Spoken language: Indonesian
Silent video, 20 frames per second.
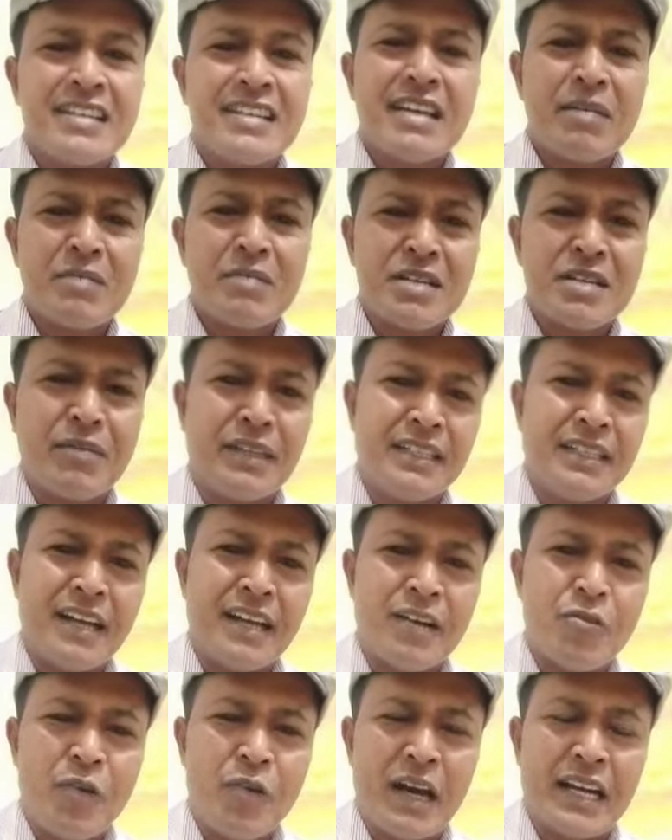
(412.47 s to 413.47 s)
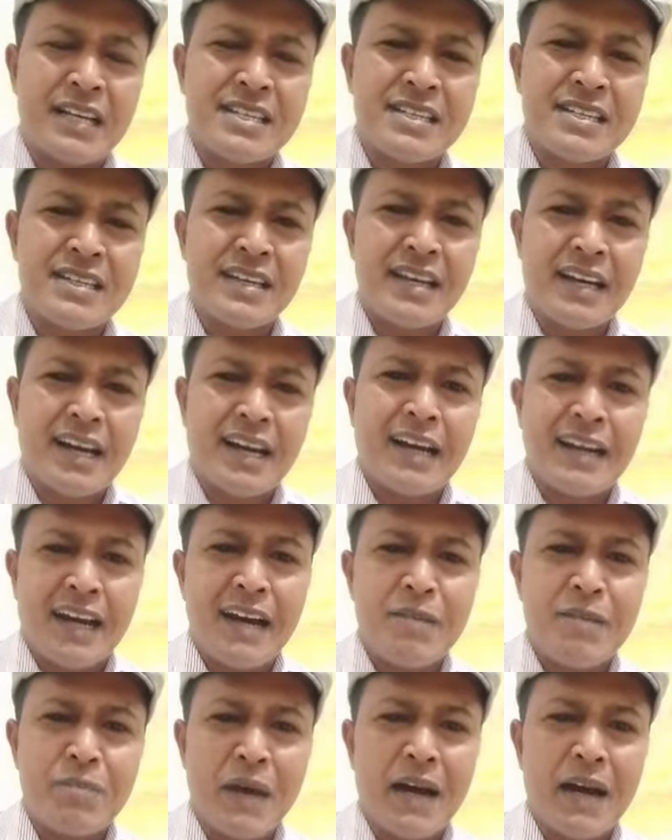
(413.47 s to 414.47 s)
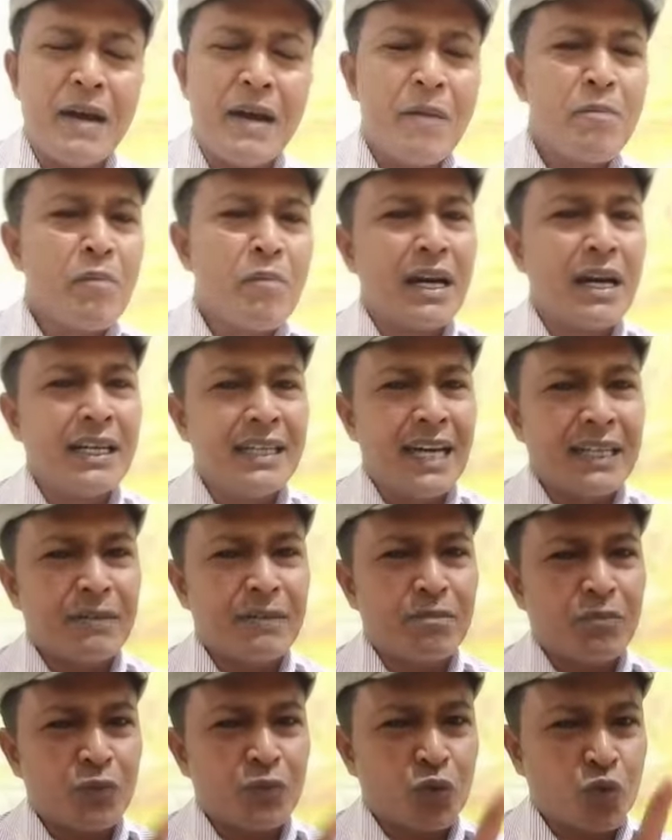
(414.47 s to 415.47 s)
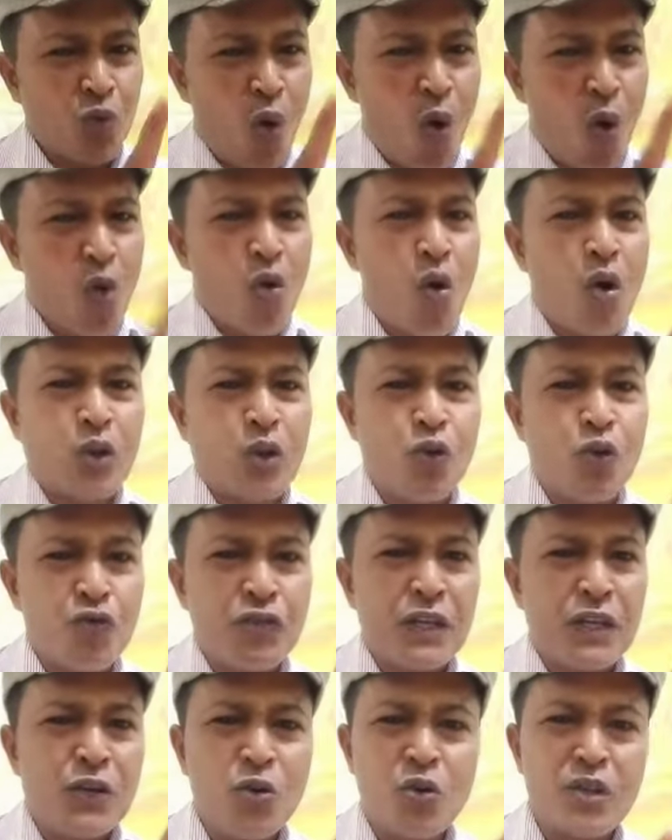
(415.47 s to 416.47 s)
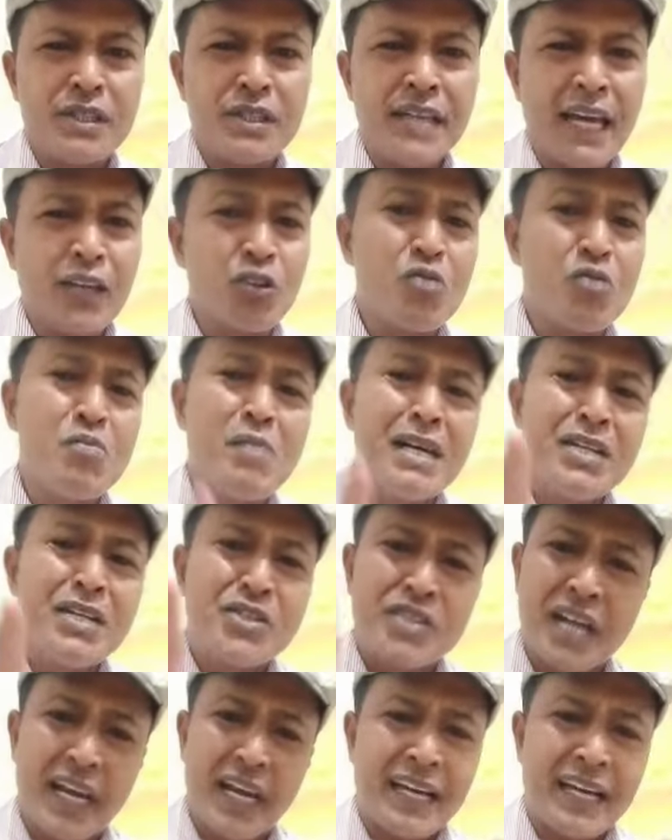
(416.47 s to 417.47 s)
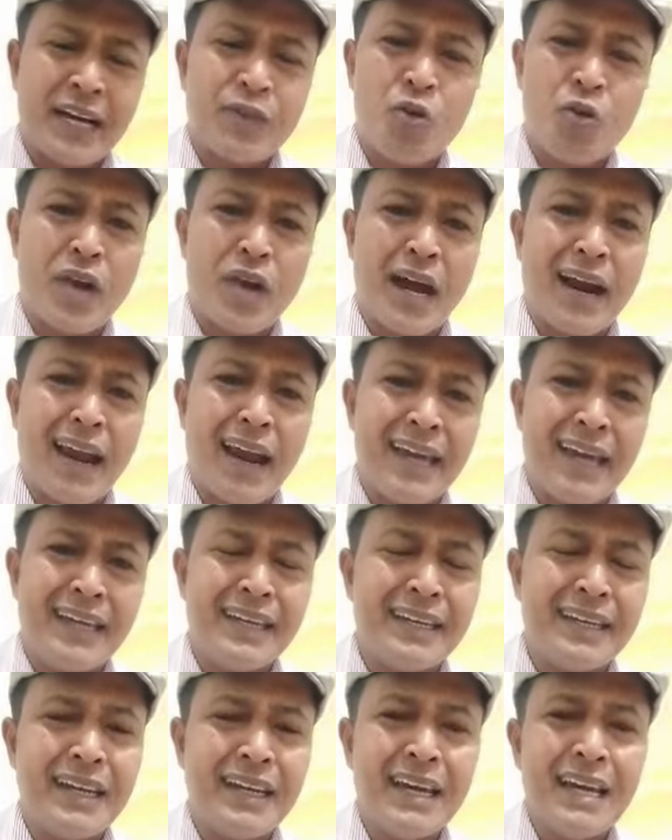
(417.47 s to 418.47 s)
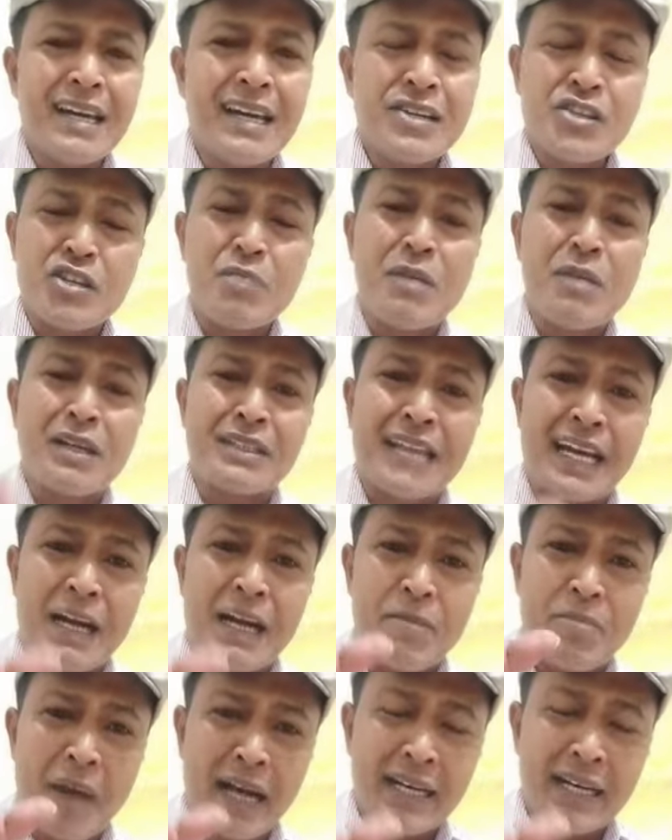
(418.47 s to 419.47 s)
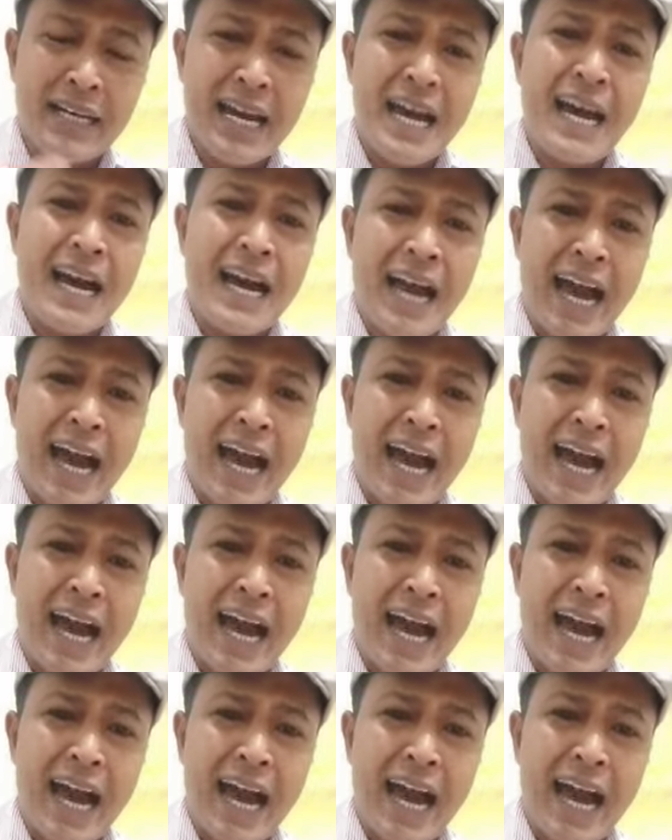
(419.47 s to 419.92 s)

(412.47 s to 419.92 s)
Sama-sama tidak waras. Karena apa? Melihat Toko atau figurnya itu menjelekkan orang lain sementara pada